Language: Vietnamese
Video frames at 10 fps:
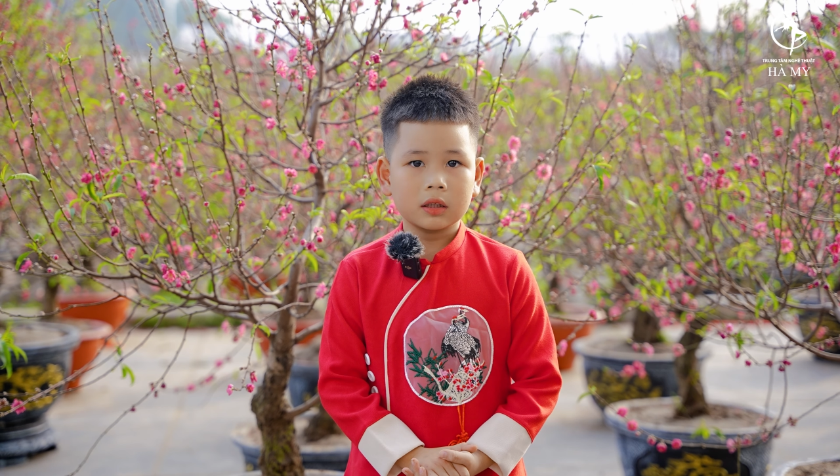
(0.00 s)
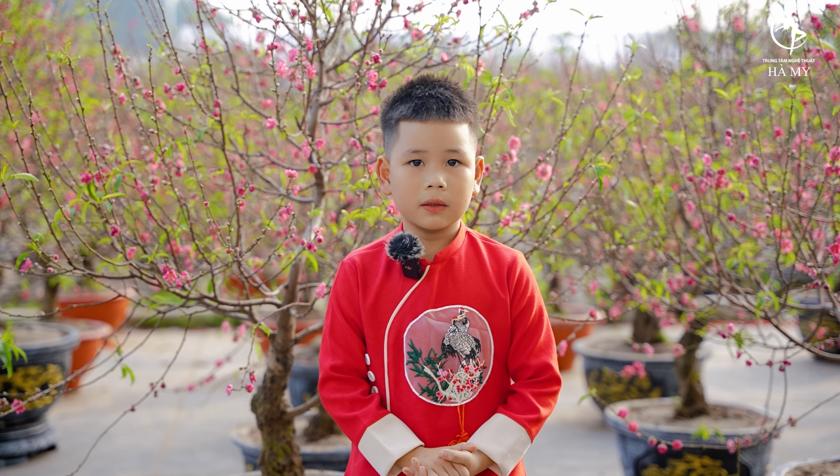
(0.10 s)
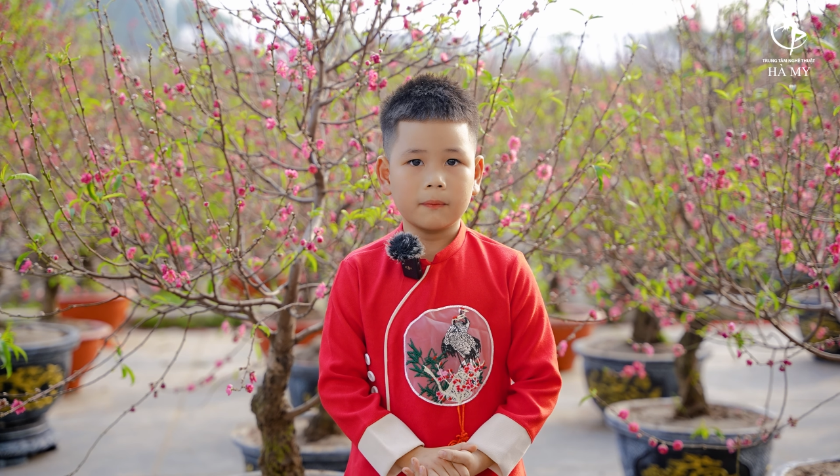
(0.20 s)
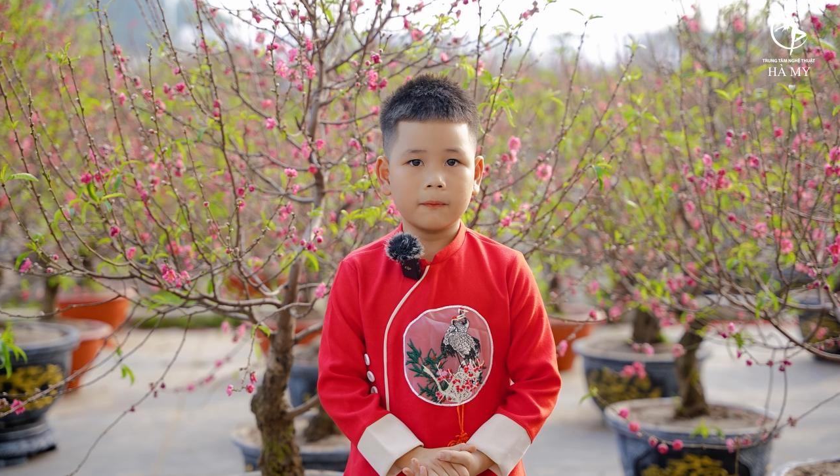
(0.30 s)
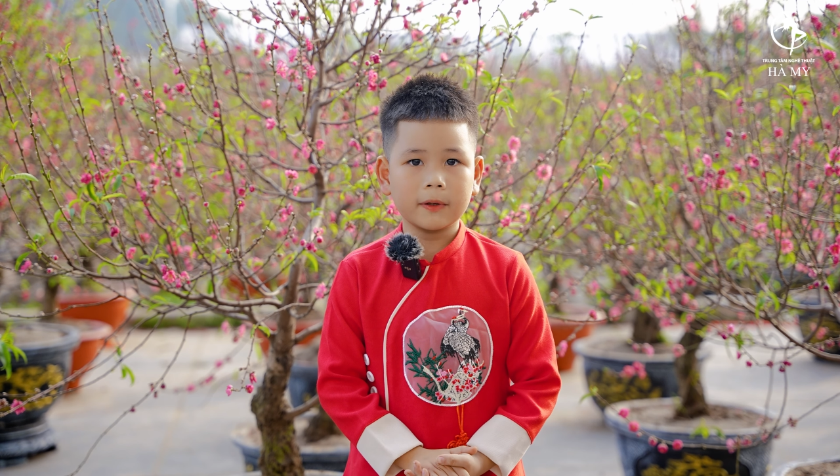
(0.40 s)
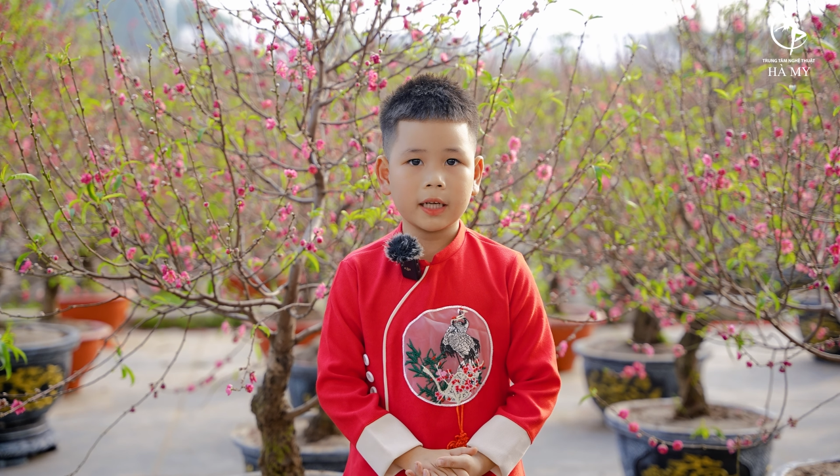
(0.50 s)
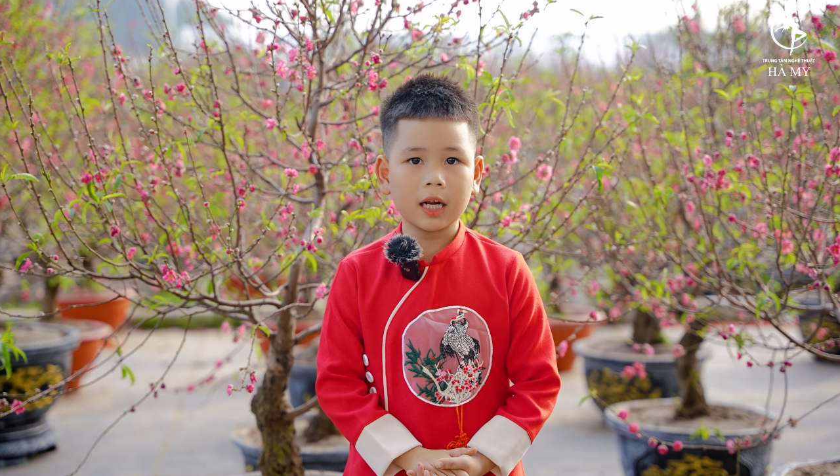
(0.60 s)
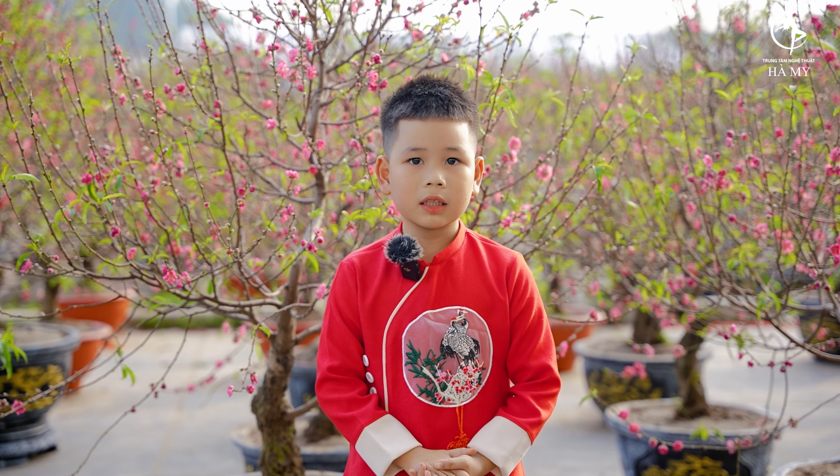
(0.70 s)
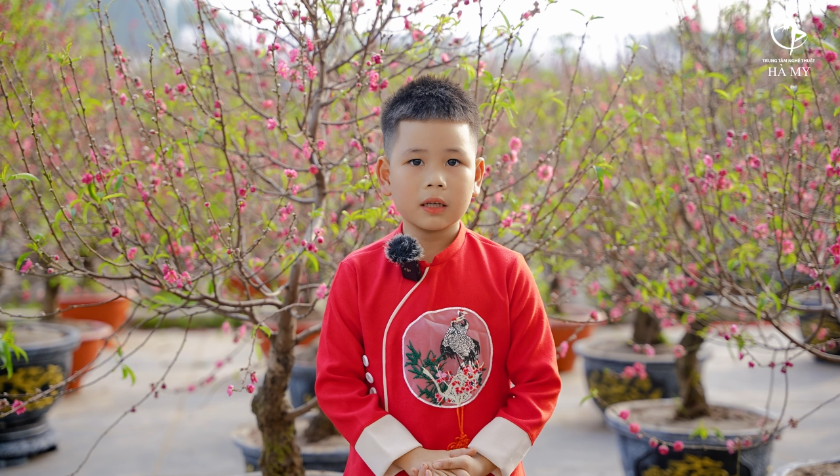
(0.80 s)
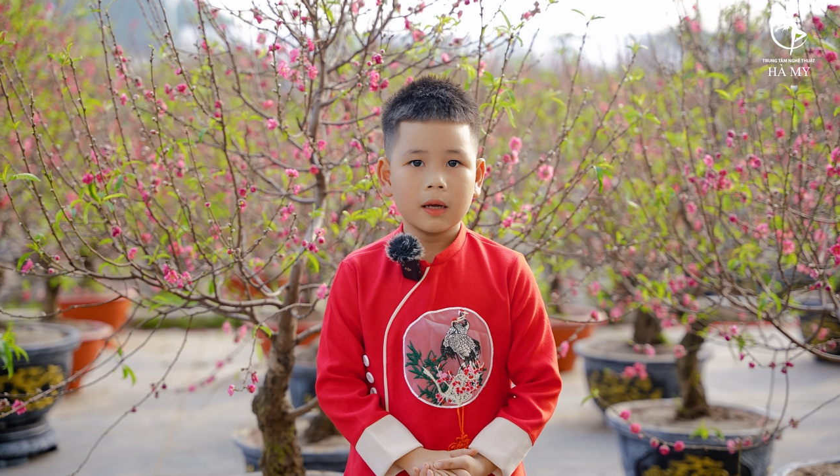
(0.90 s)
từng
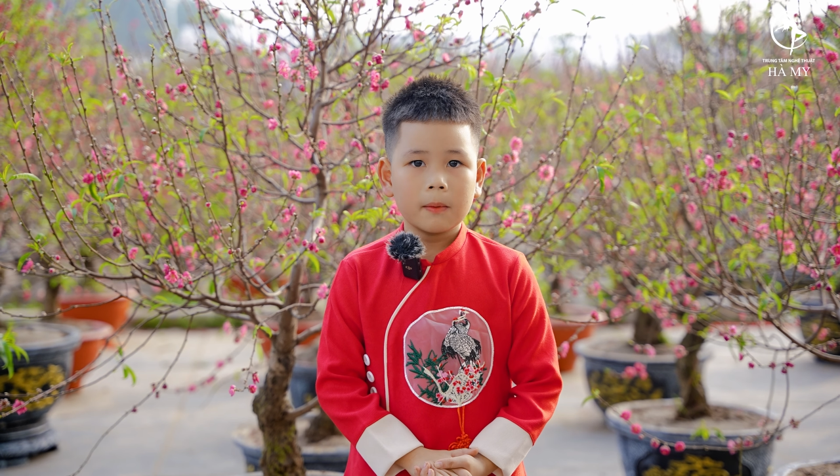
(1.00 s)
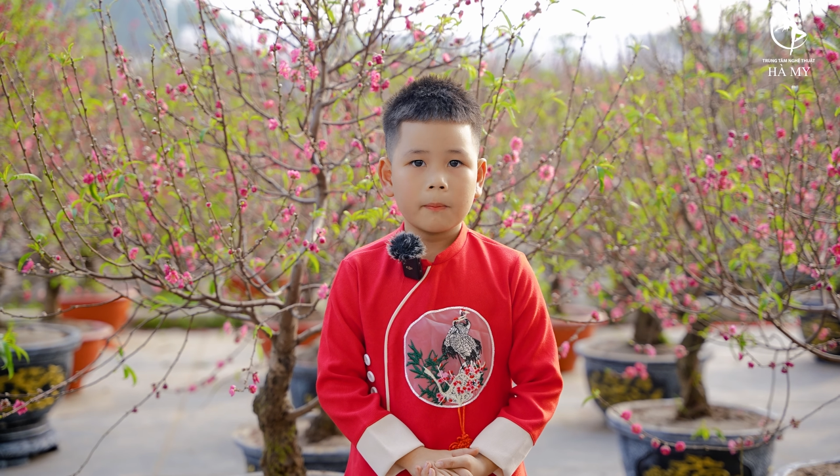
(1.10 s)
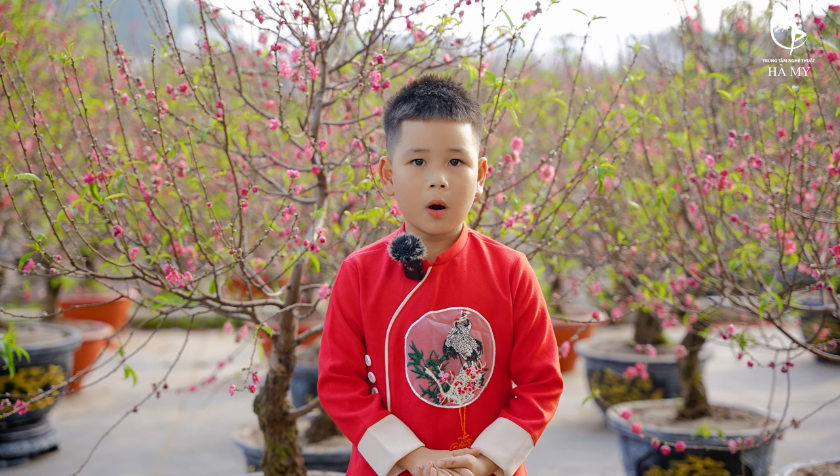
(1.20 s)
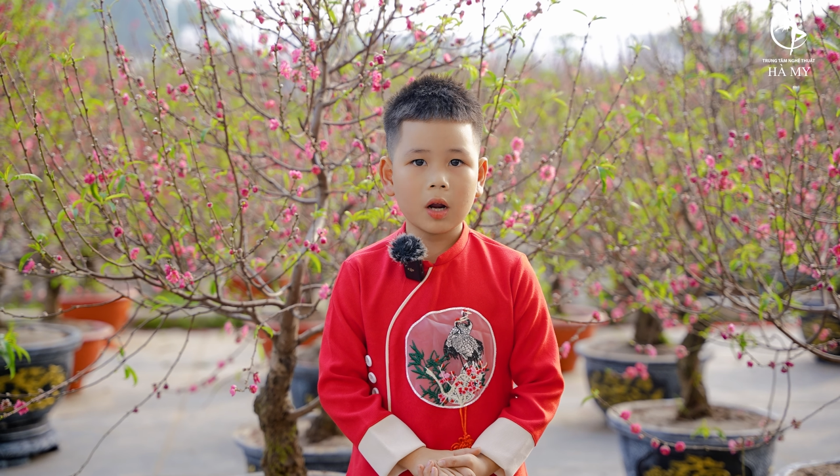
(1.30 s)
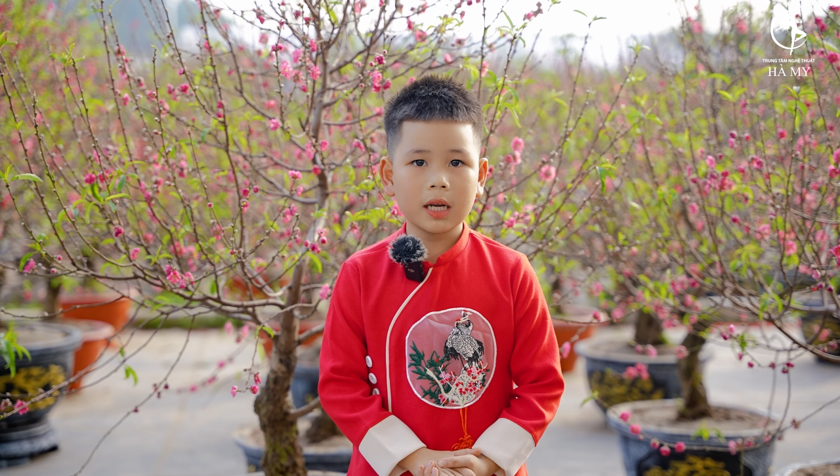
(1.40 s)
viết Mỗi